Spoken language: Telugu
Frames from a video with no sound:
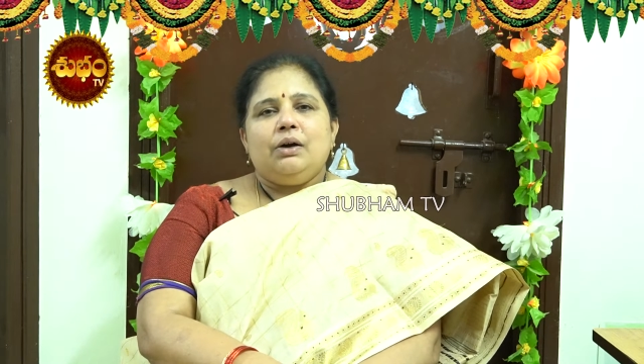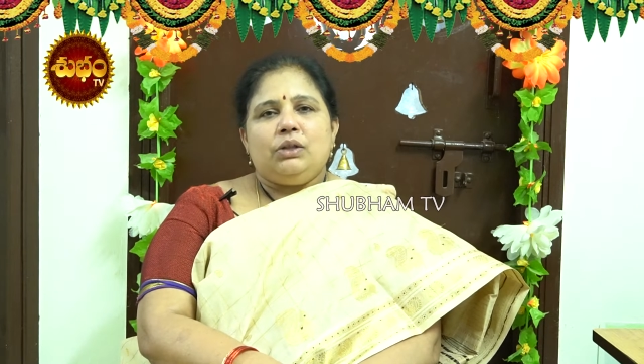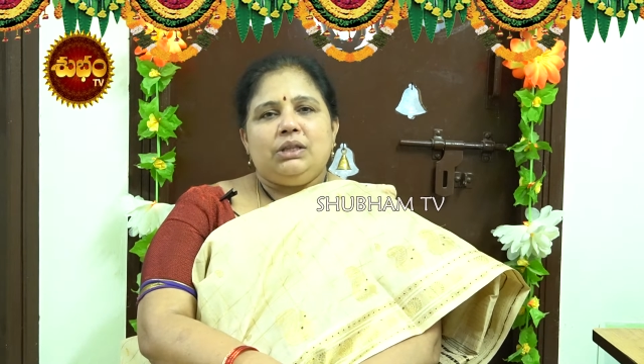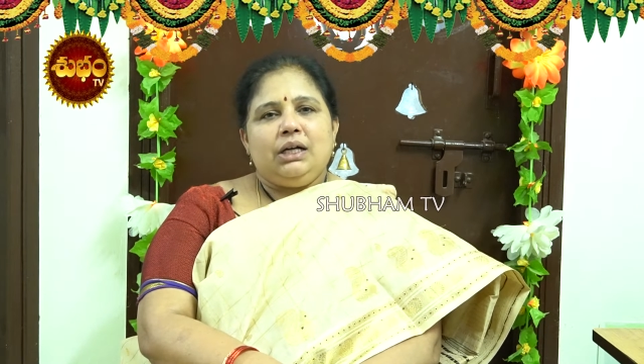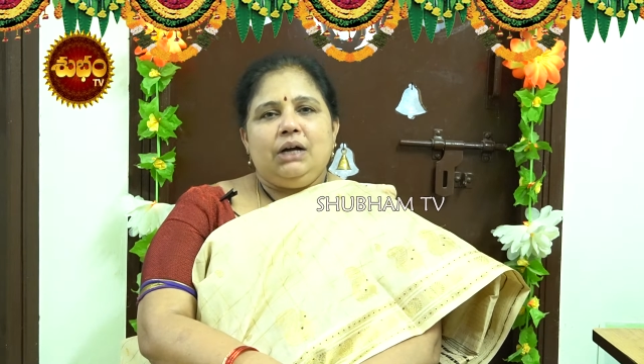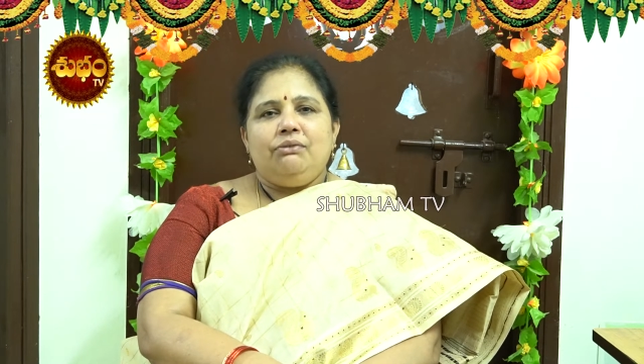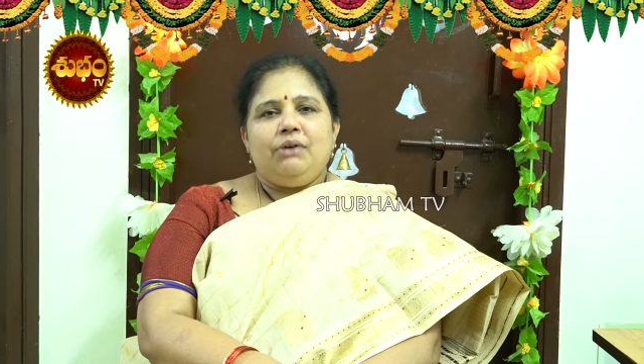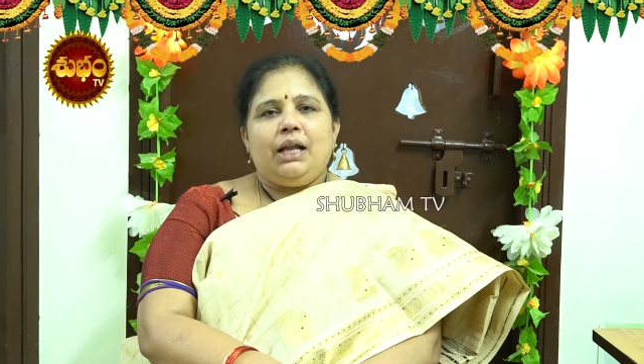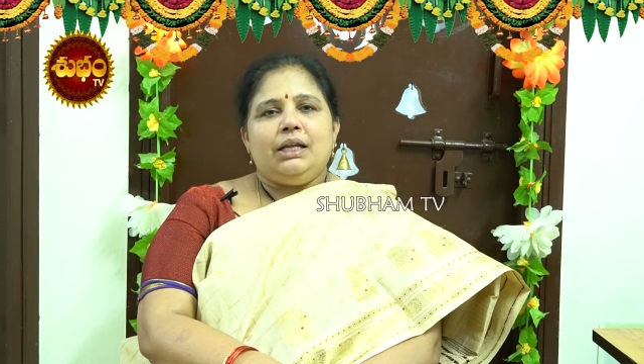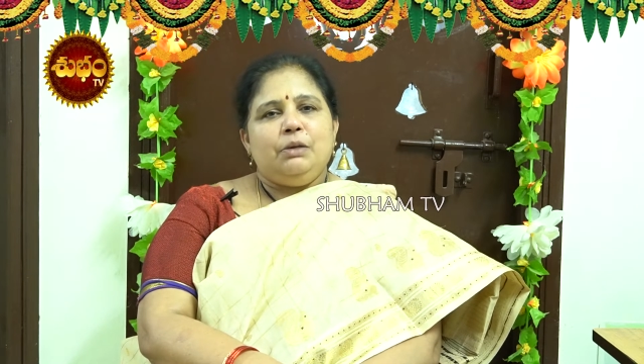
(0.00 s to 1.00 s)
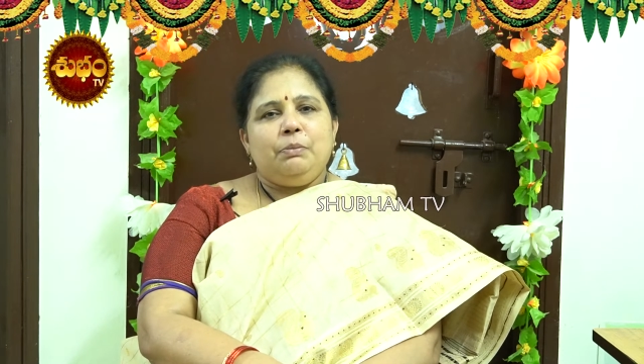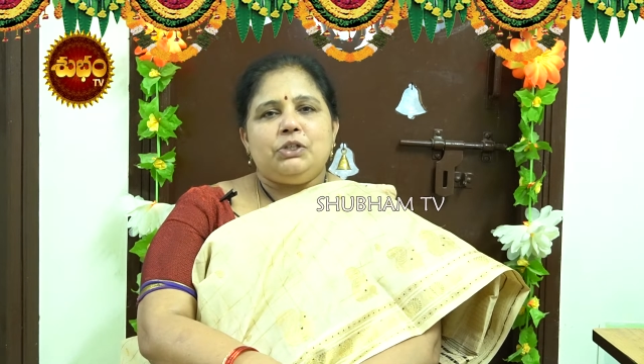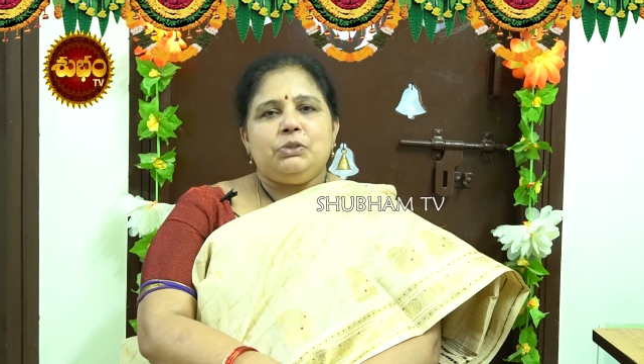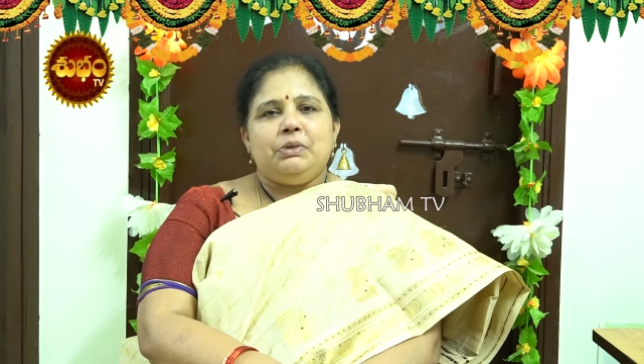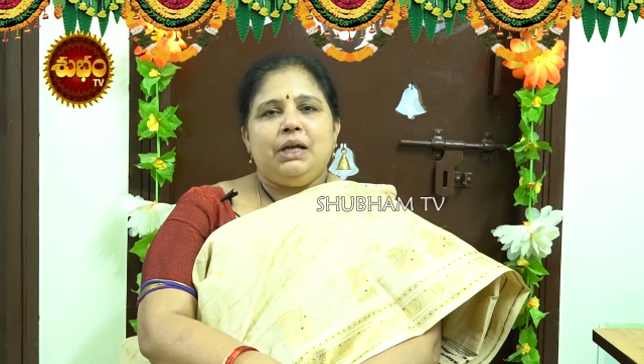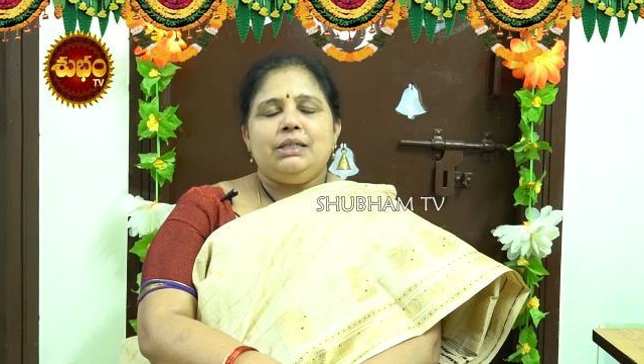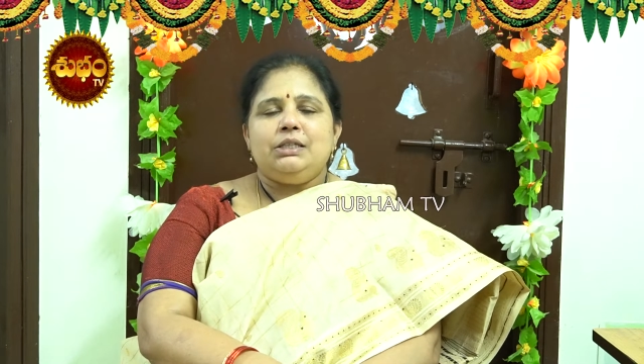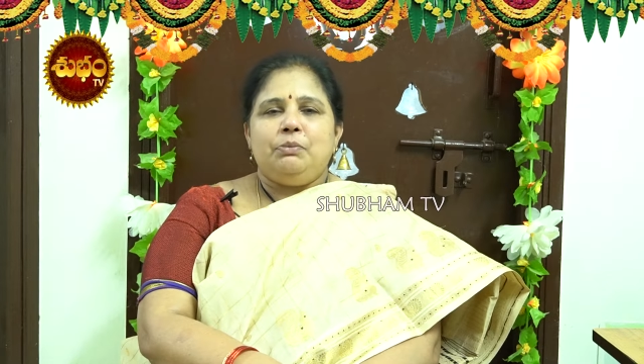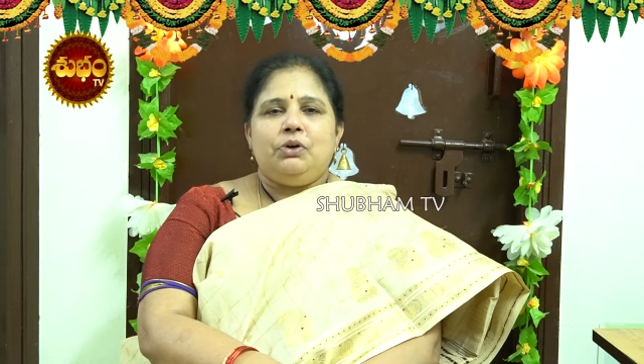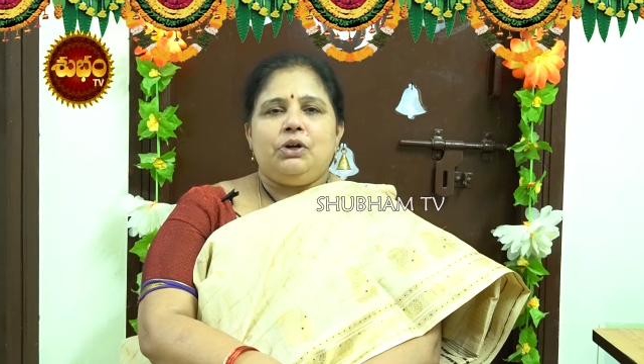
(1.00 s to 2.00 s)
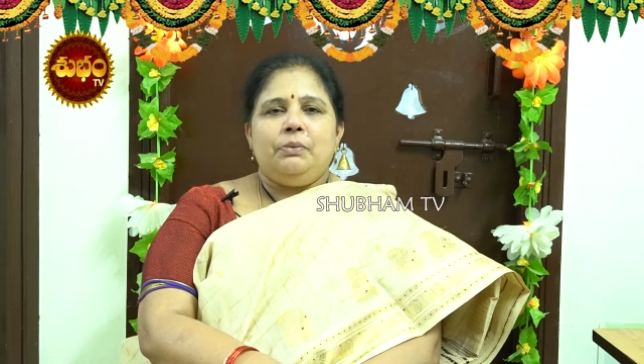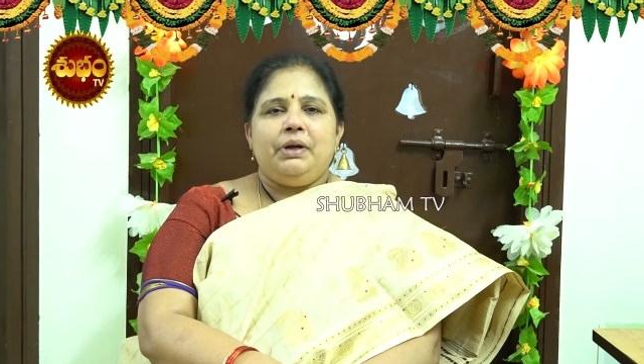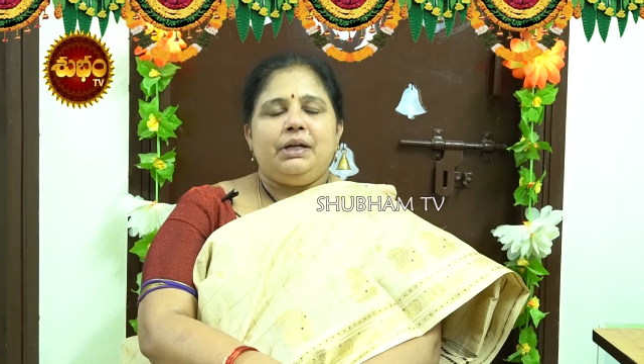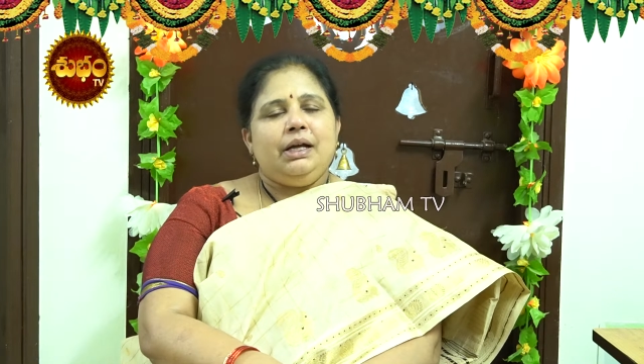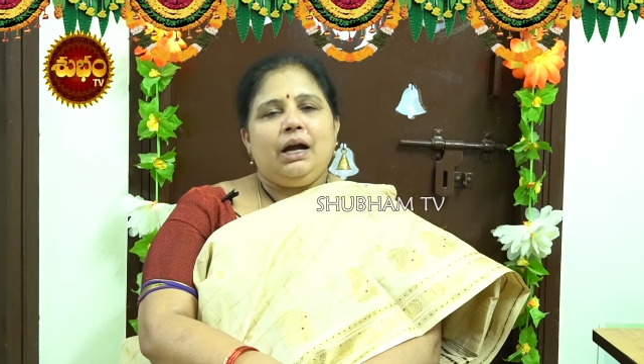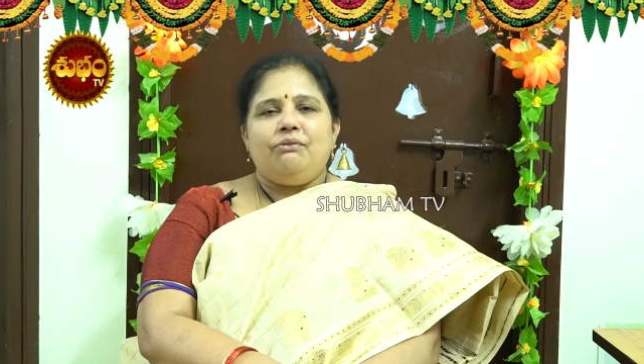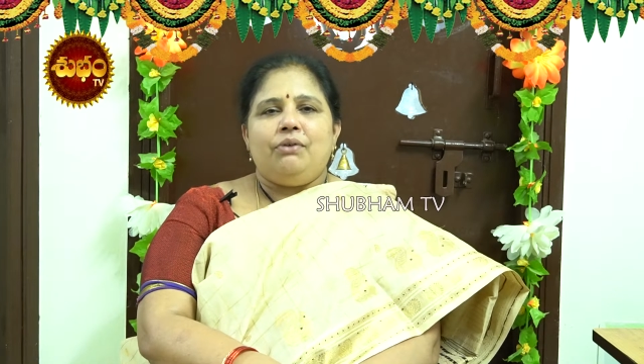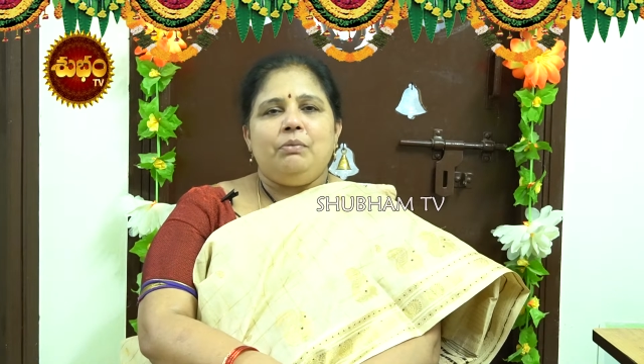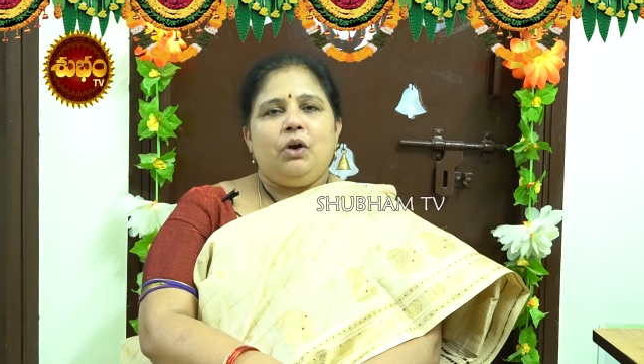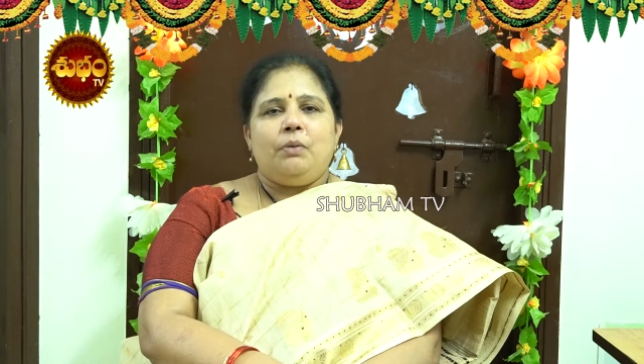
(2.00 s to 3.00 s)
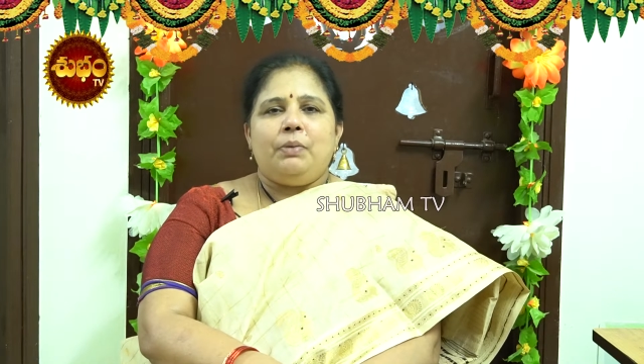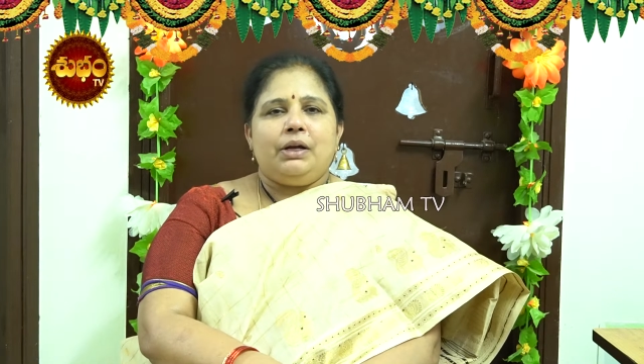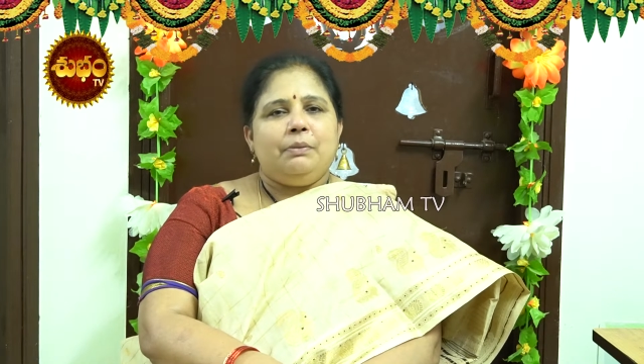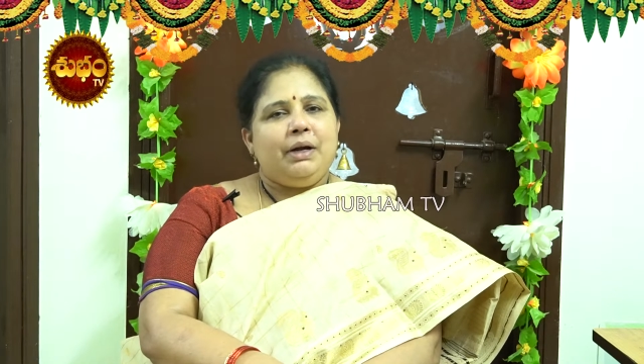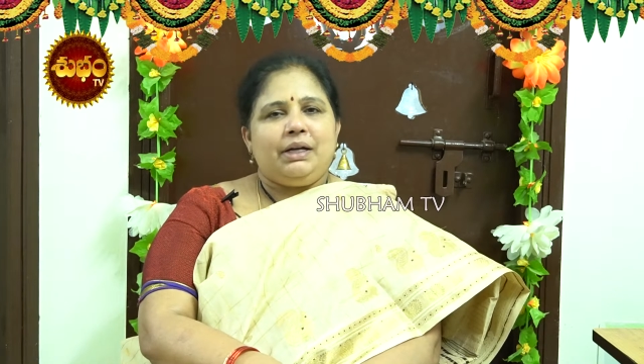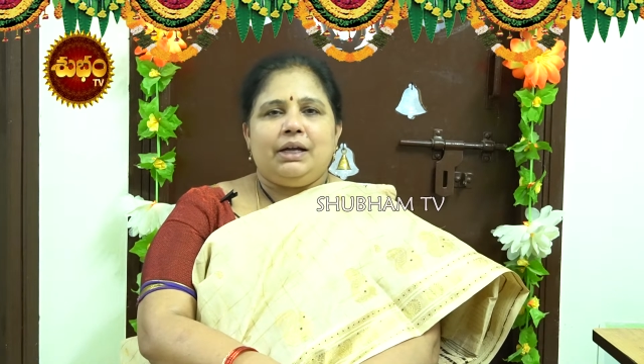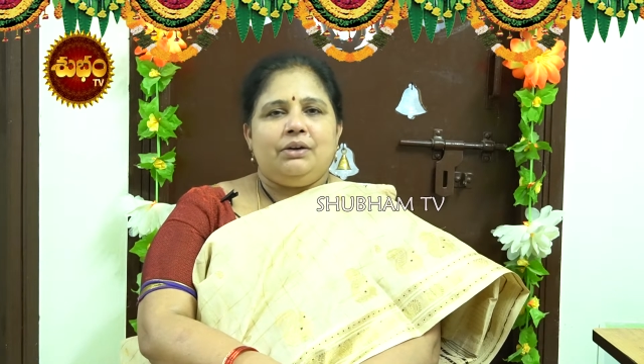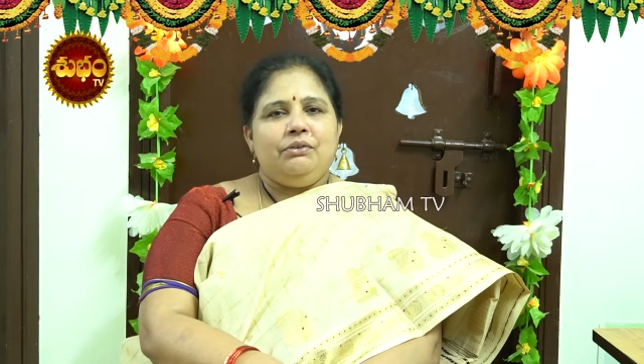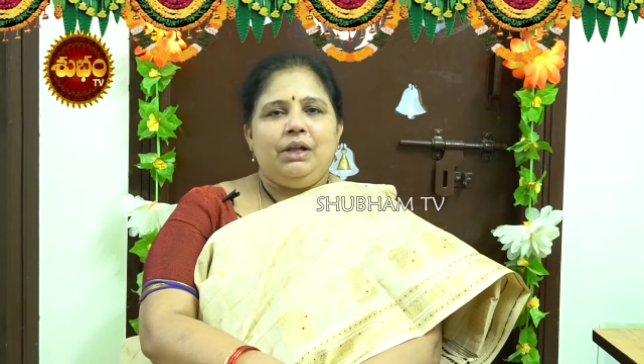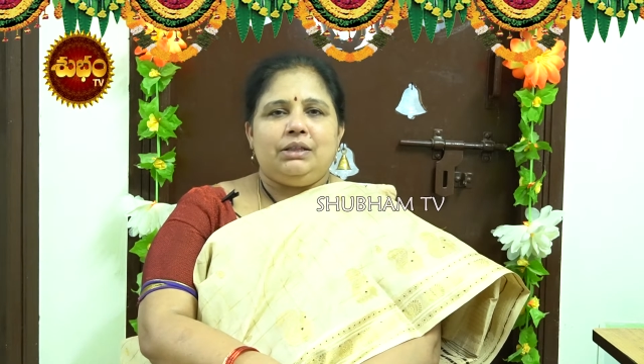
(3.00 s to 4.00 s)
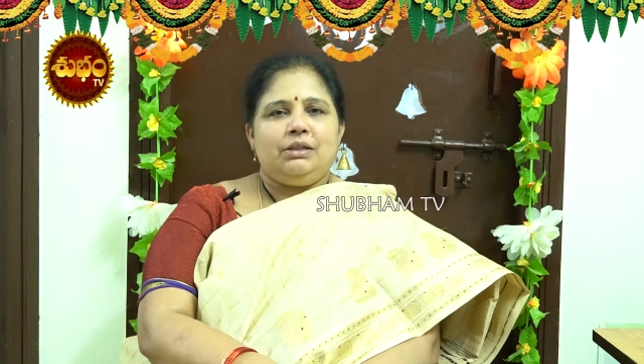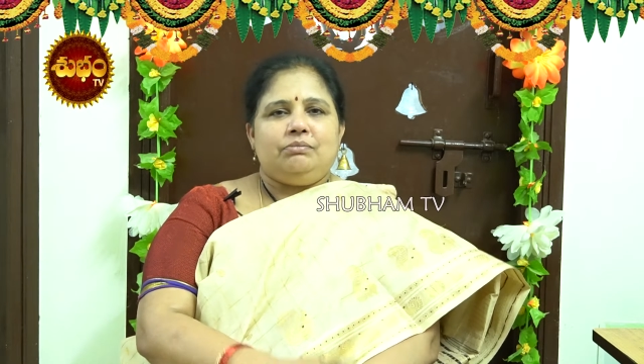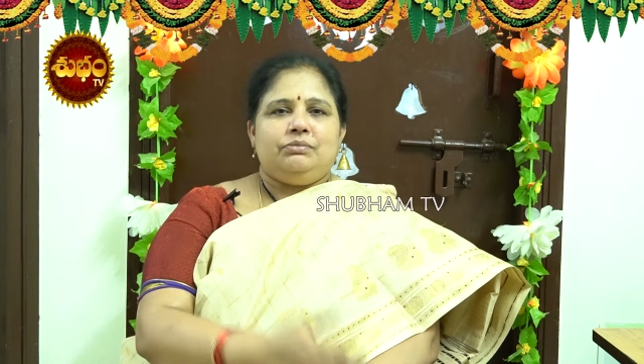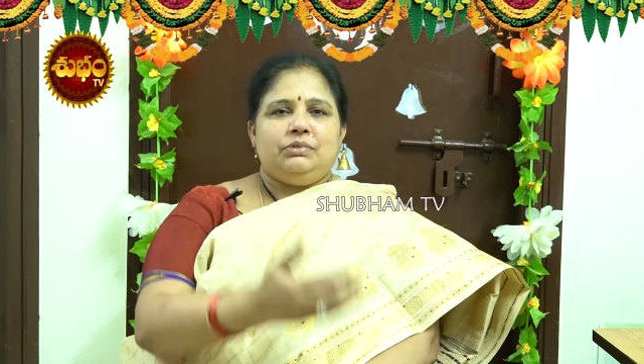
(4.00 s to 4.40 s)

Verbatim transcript: కొత్త కవ్వానికి పసుపు రాసి బొట్లు పెట్టి కవ్వం లోపలికి పట్టుకుని వెళ్తాం